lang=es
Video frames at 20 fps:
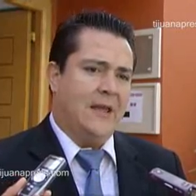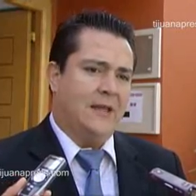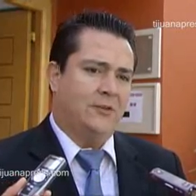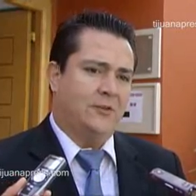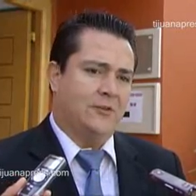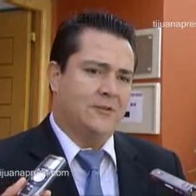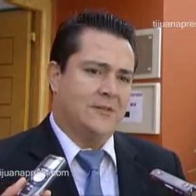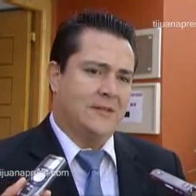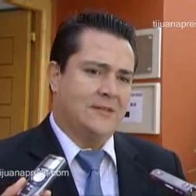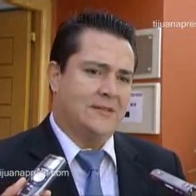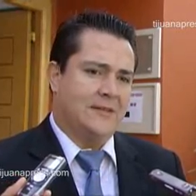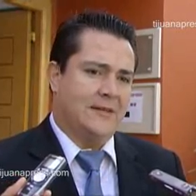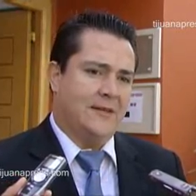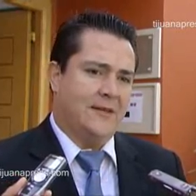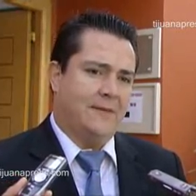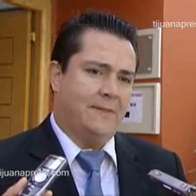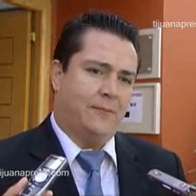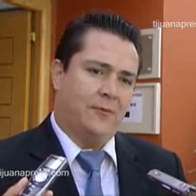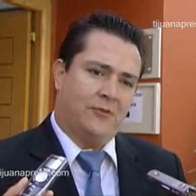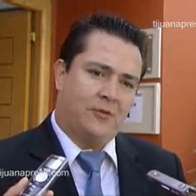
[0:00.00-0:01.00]
Entonces,
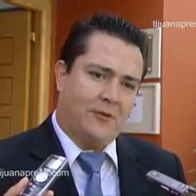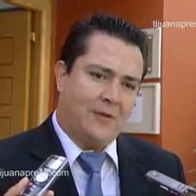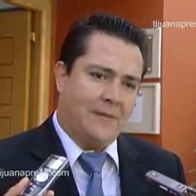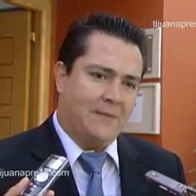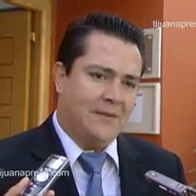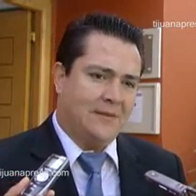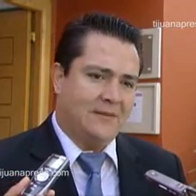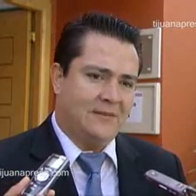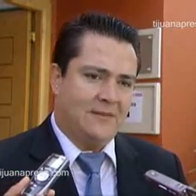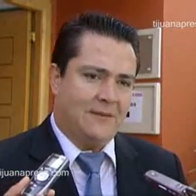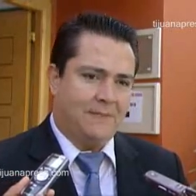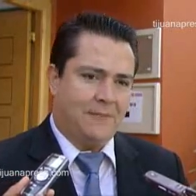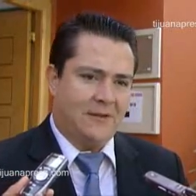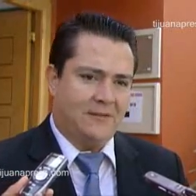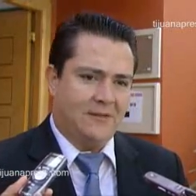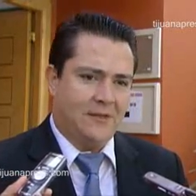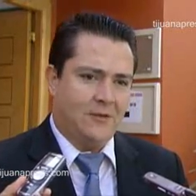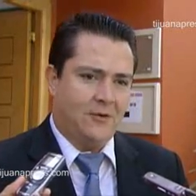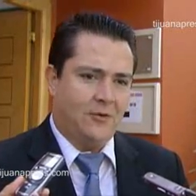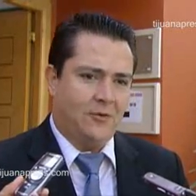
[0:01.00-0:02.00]
eh, pues obviamente
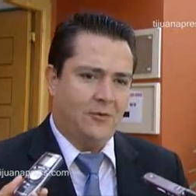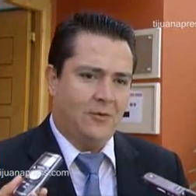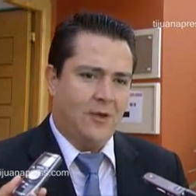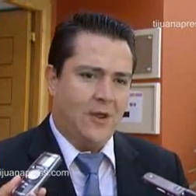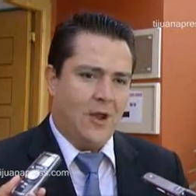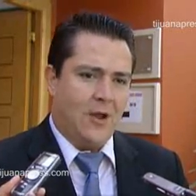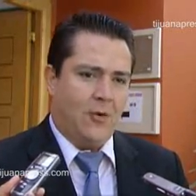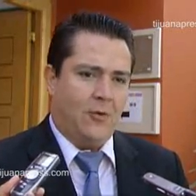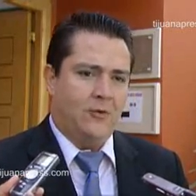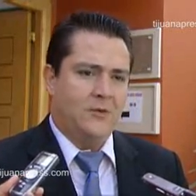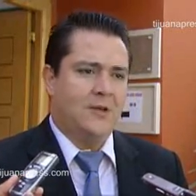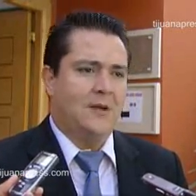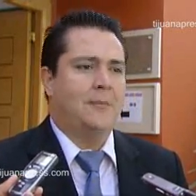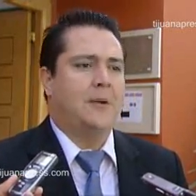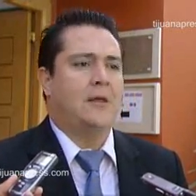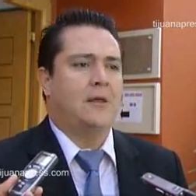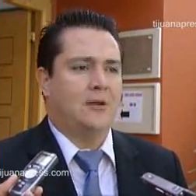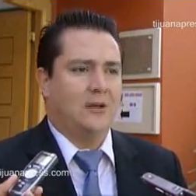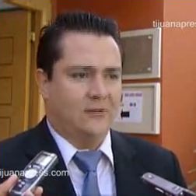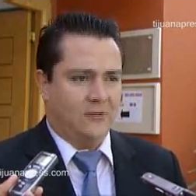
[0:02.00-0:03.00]
siempre ha sido un,
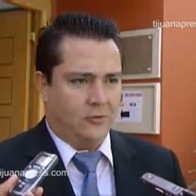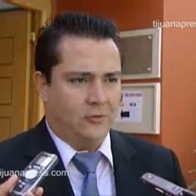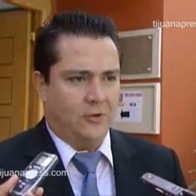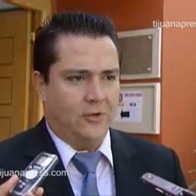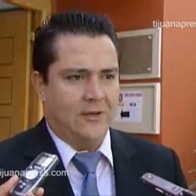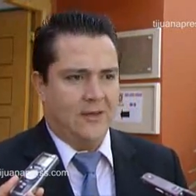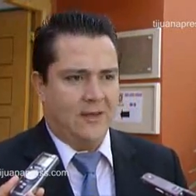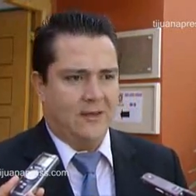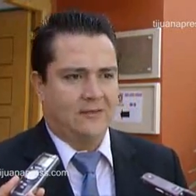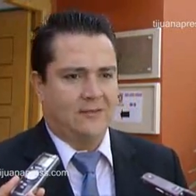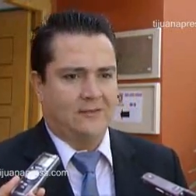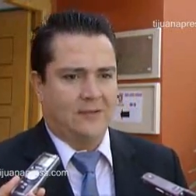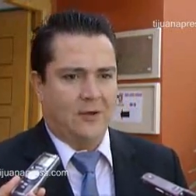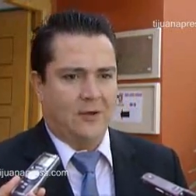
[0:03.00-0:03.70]
llamado a las autoridades de